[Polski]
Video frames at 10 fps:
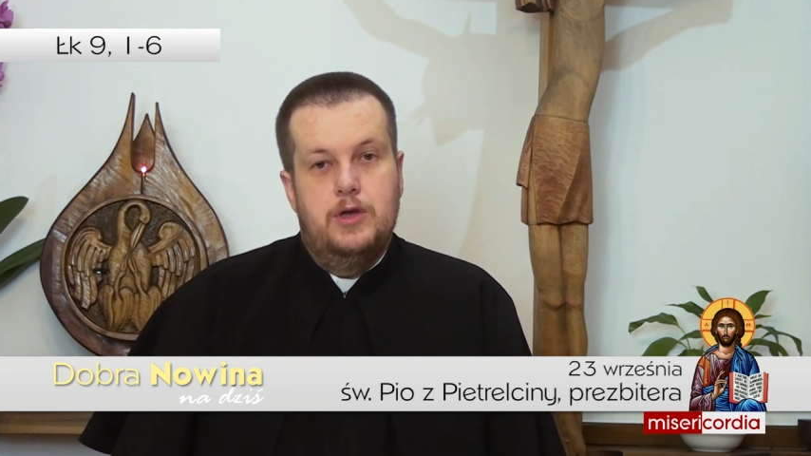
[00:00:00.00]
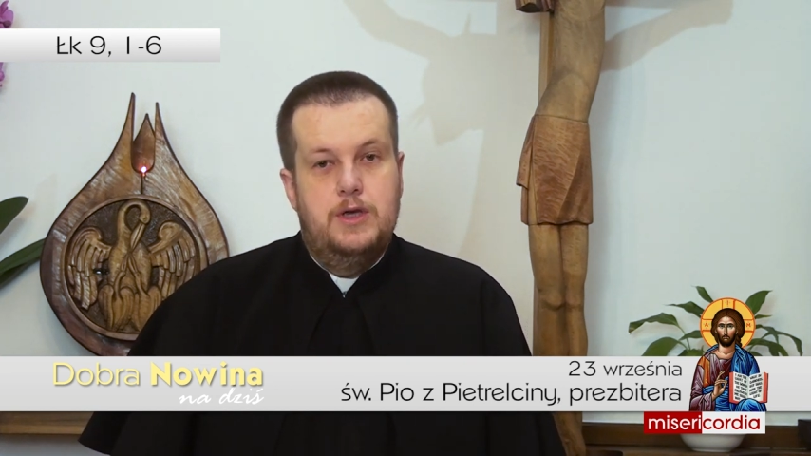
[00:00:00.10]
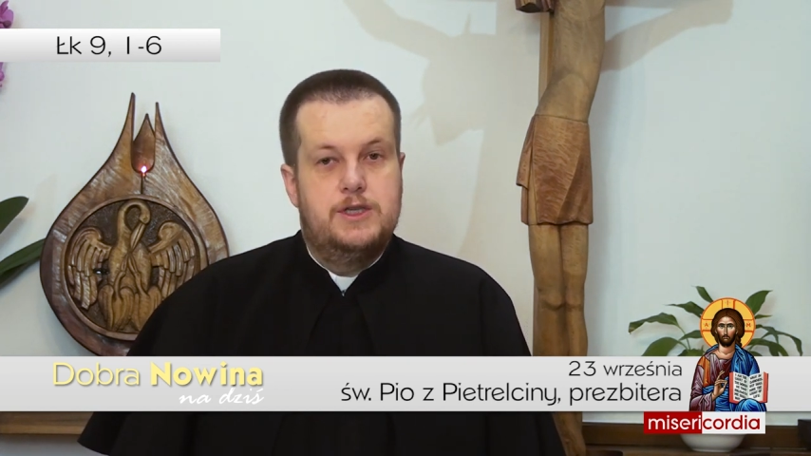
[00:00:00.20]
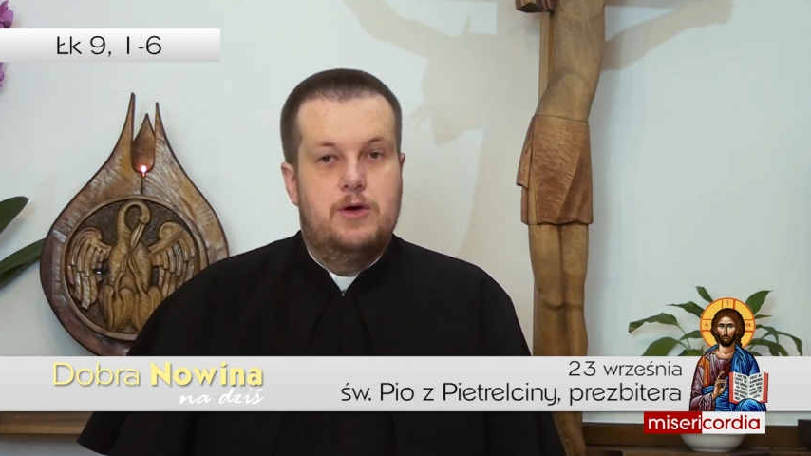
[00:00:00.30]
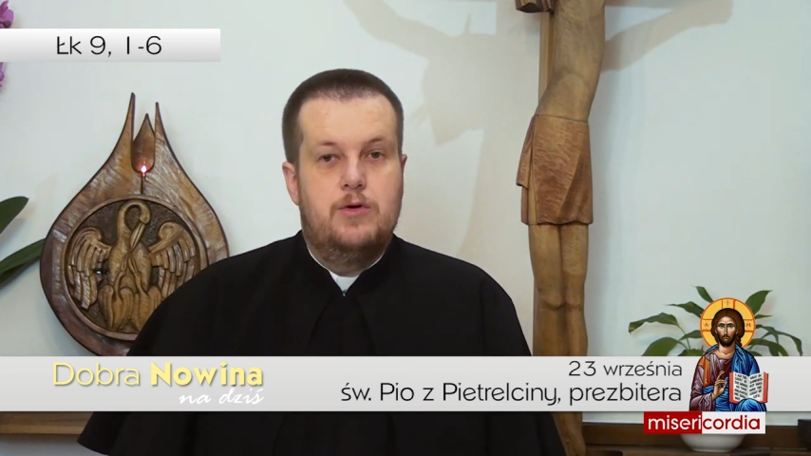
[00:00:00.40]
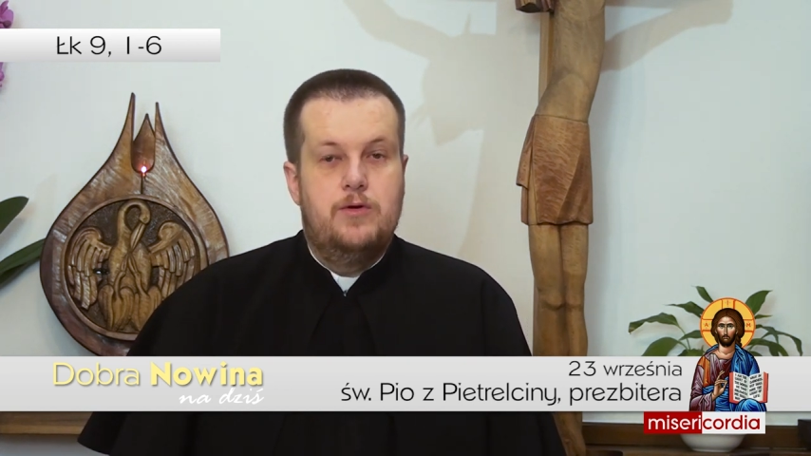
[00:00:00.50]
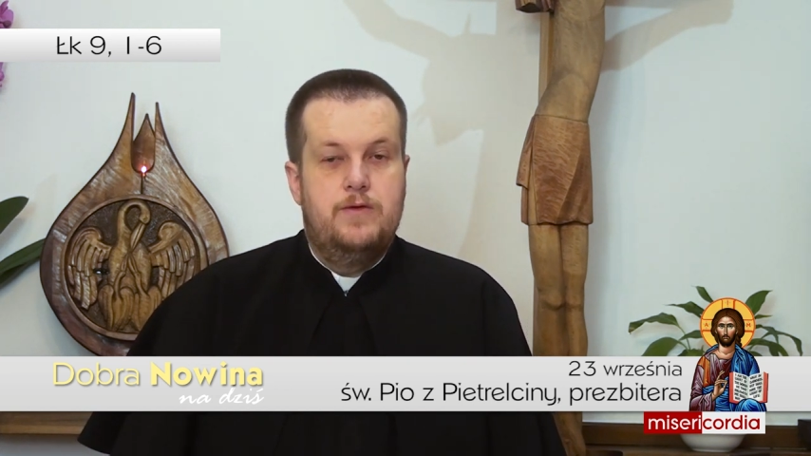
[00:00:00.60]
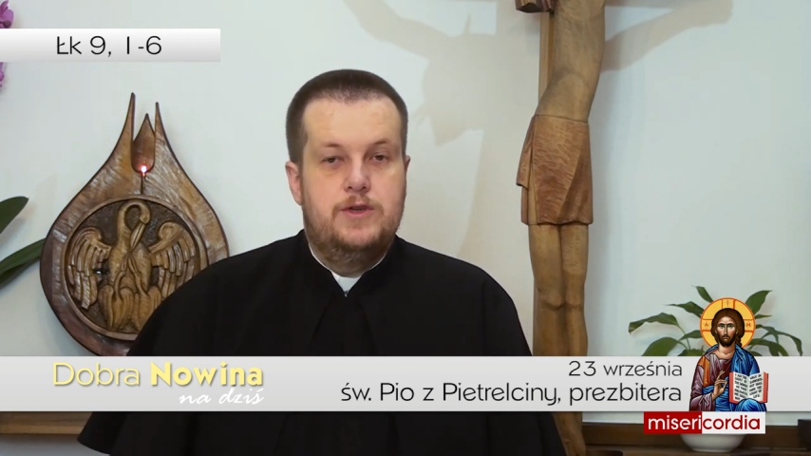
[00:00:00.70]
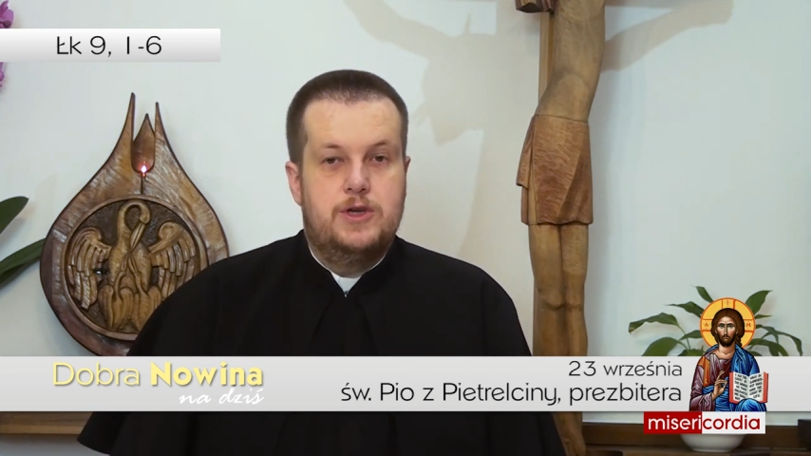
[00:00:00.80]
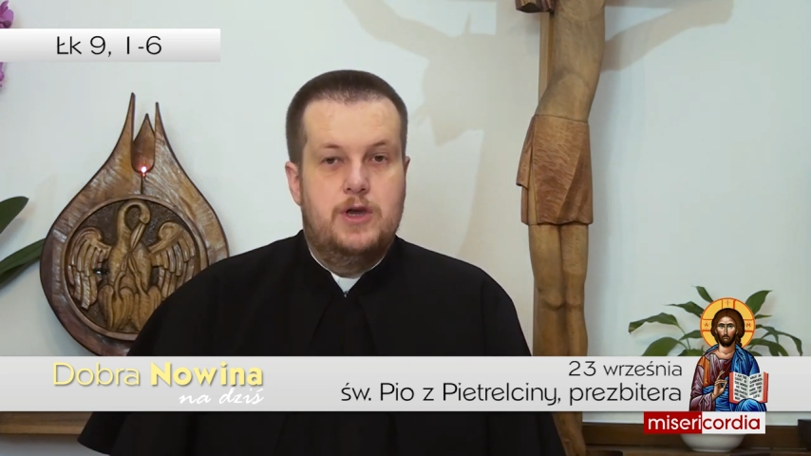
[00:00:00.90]
i
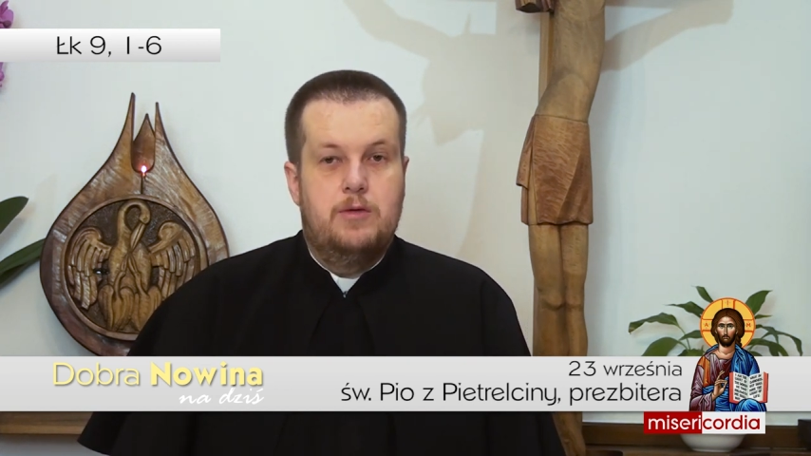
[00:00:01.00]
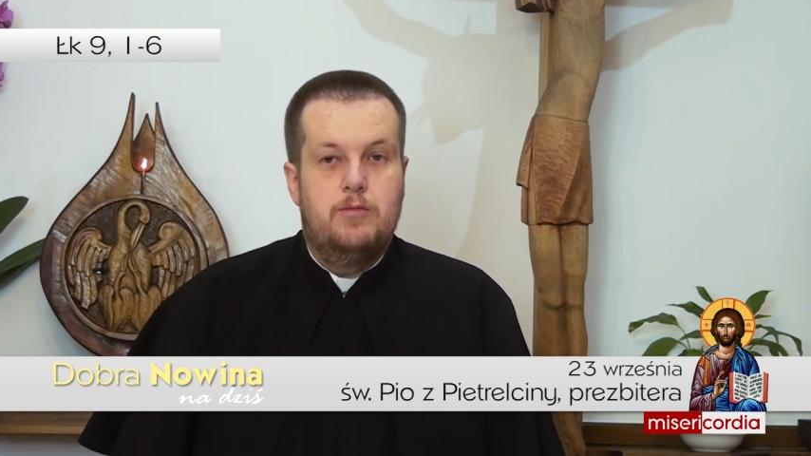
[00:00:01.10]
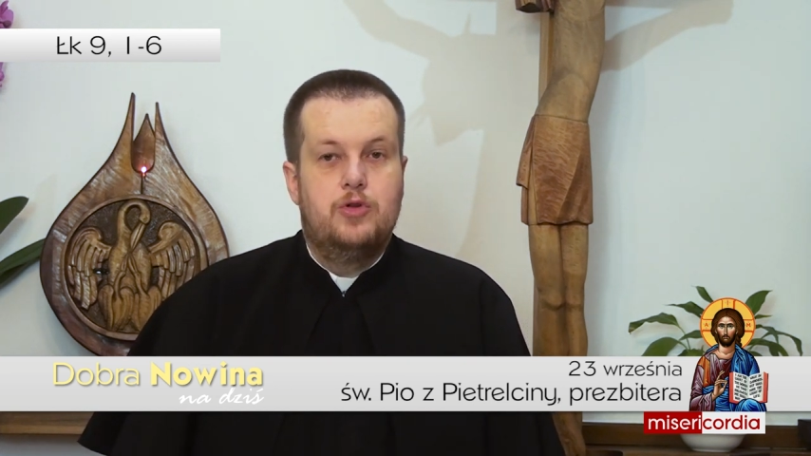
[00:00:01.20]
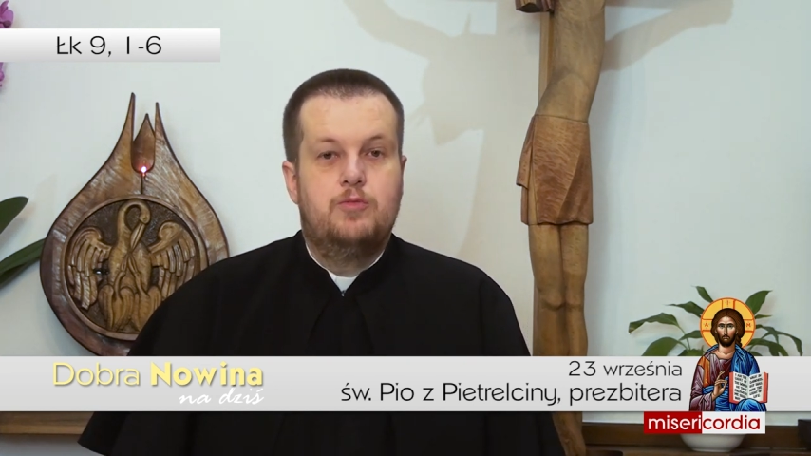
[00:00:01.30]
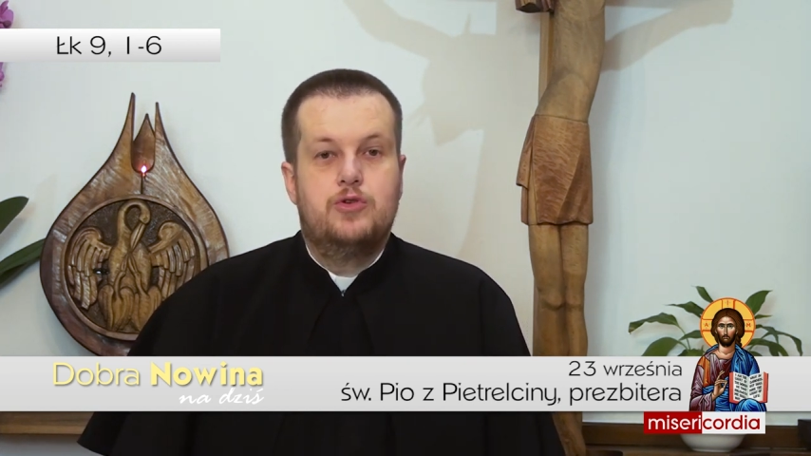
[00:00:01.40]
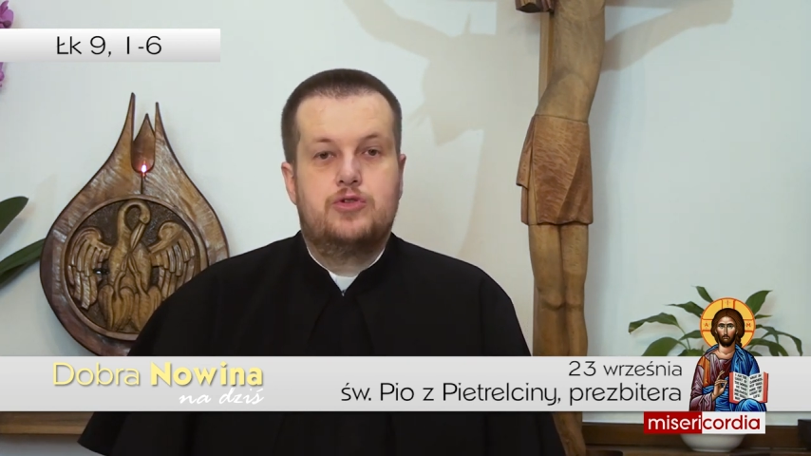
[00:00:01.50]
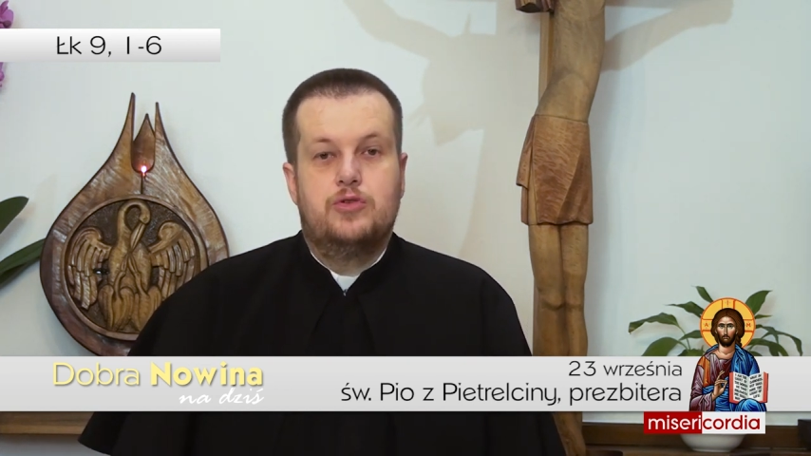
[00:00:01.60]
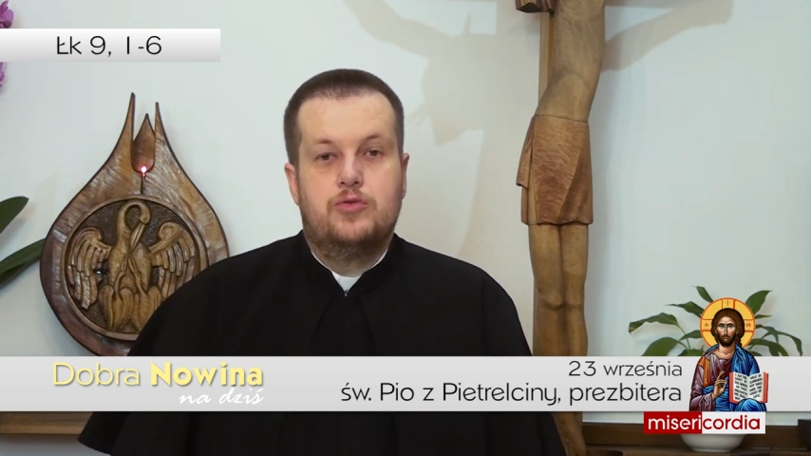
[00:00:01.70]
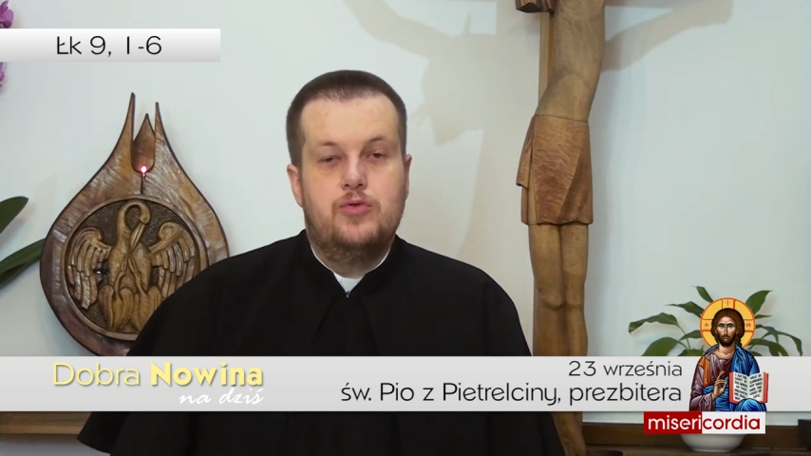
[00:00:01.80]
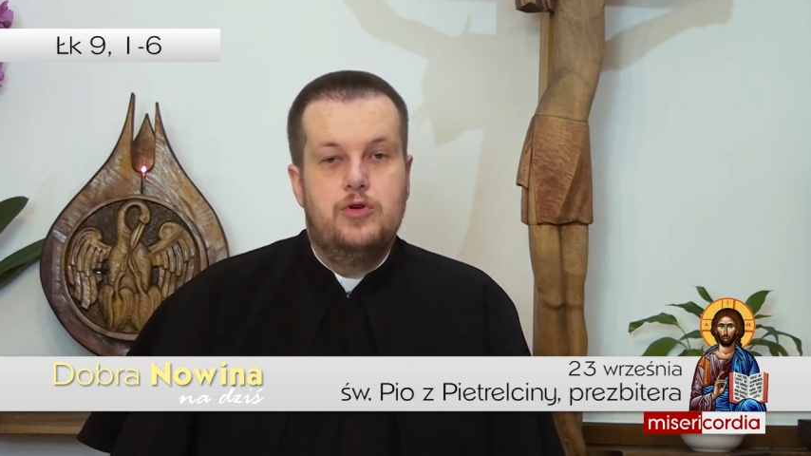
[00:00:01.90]
całkowicie
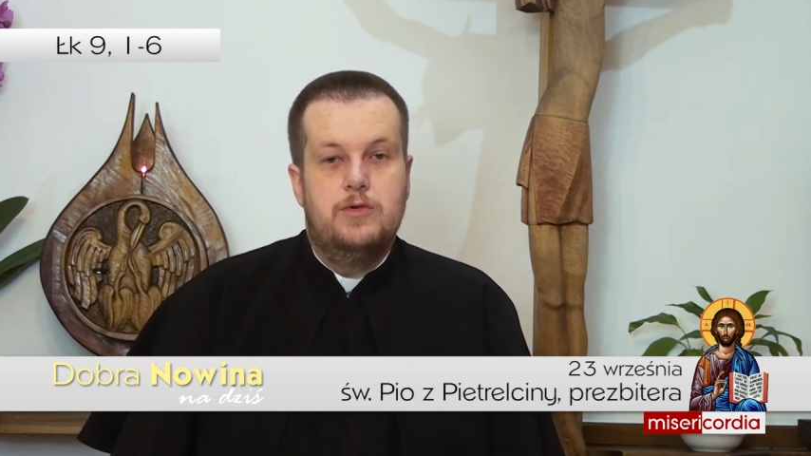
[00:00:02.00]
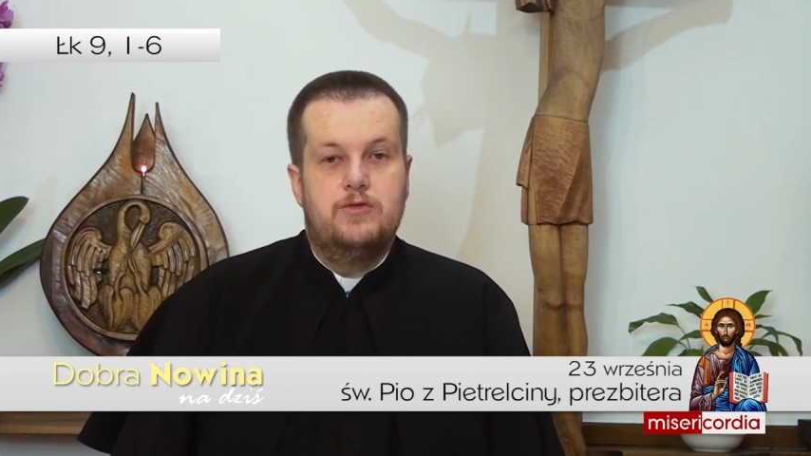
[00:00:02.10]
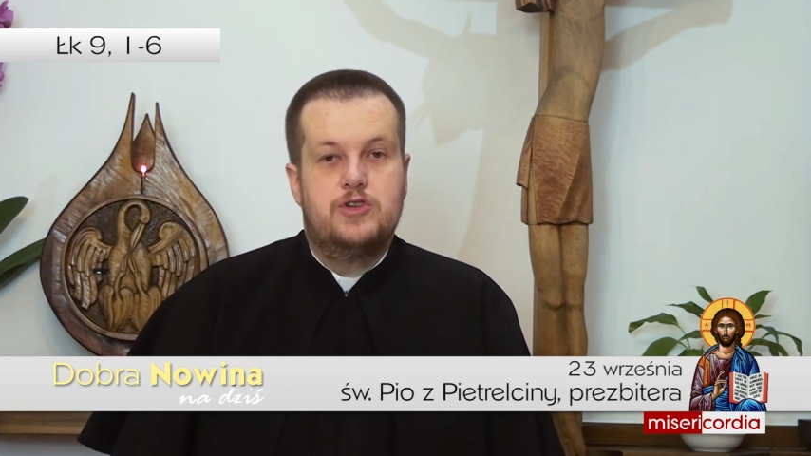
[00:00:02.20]
podporządkujmy